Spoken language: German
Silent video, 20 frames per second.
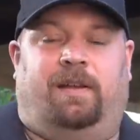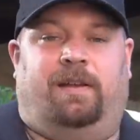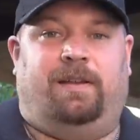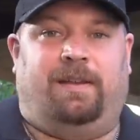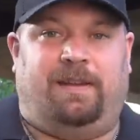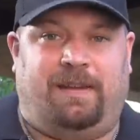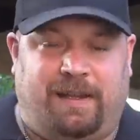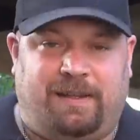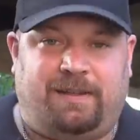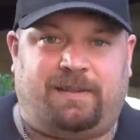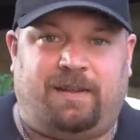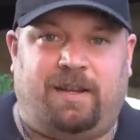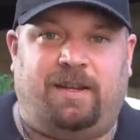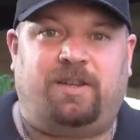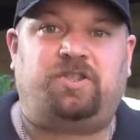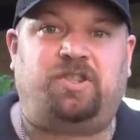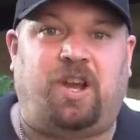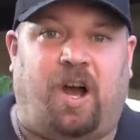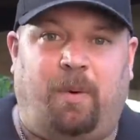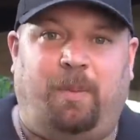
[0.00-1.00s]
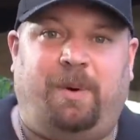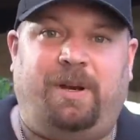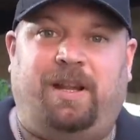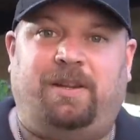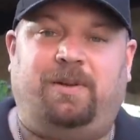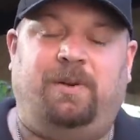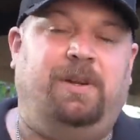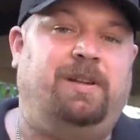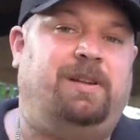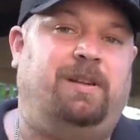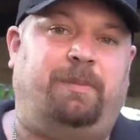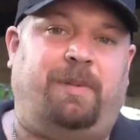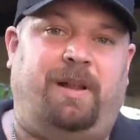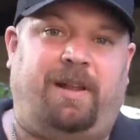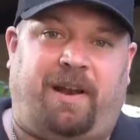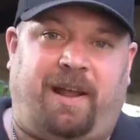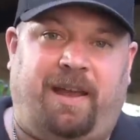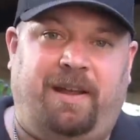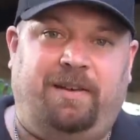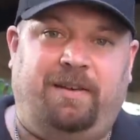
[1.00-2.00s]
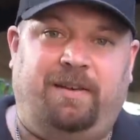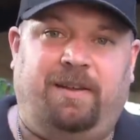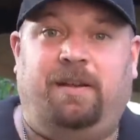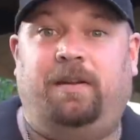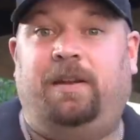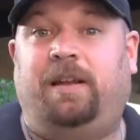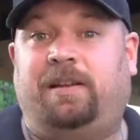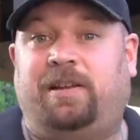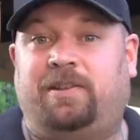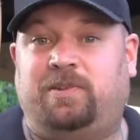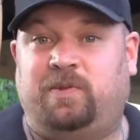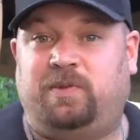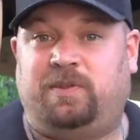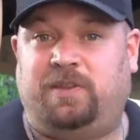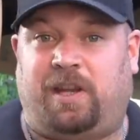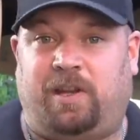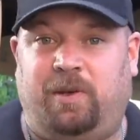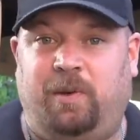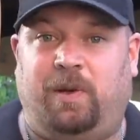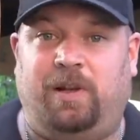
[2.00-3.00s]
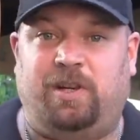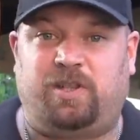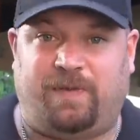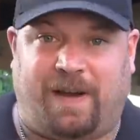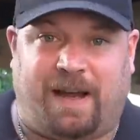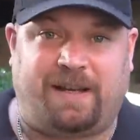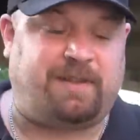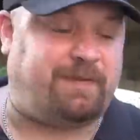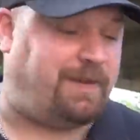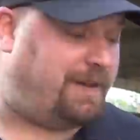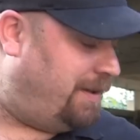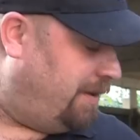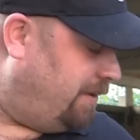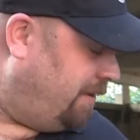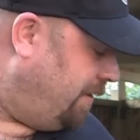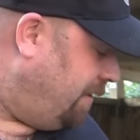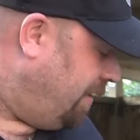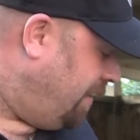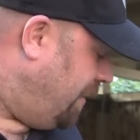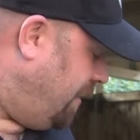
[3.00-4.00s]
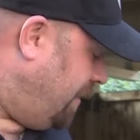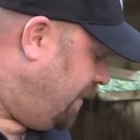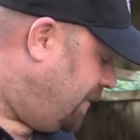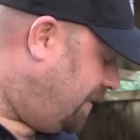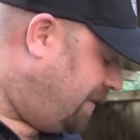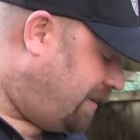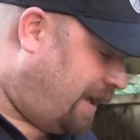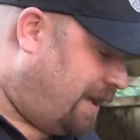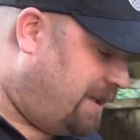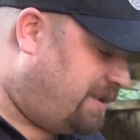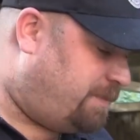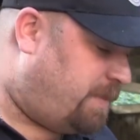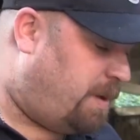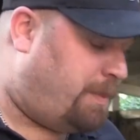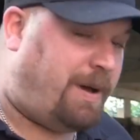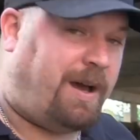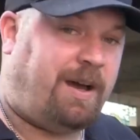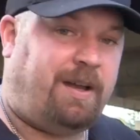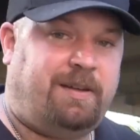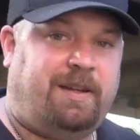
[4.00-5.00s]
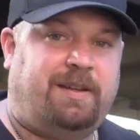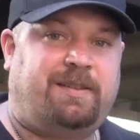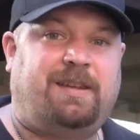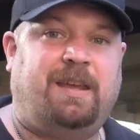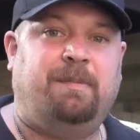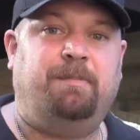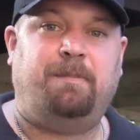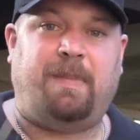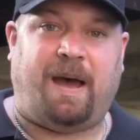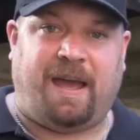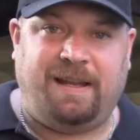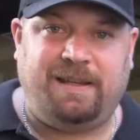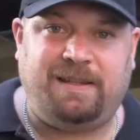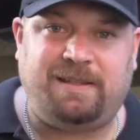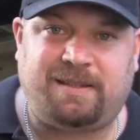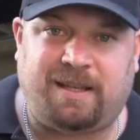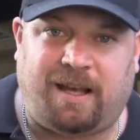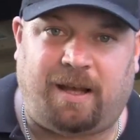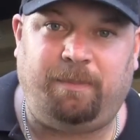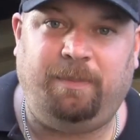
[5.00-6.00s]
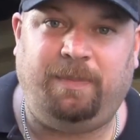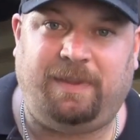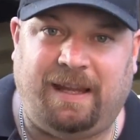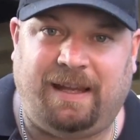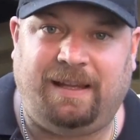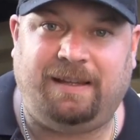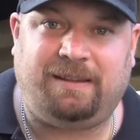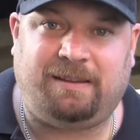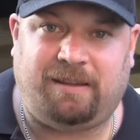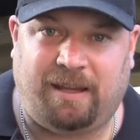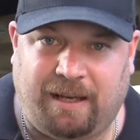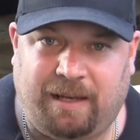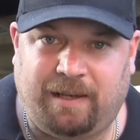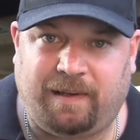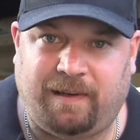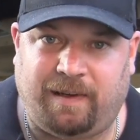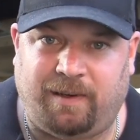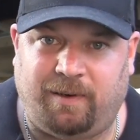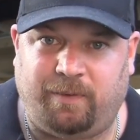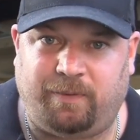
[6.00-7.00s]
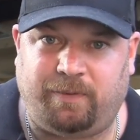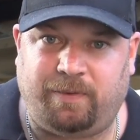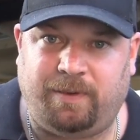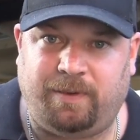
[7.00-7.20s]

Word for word: Jetzt schauen wir natürlich einmal rein, nicht dass uns die Knödel schwarz fahren. Das heißt, wir machen jetzt gemeinsam den Deckel auf.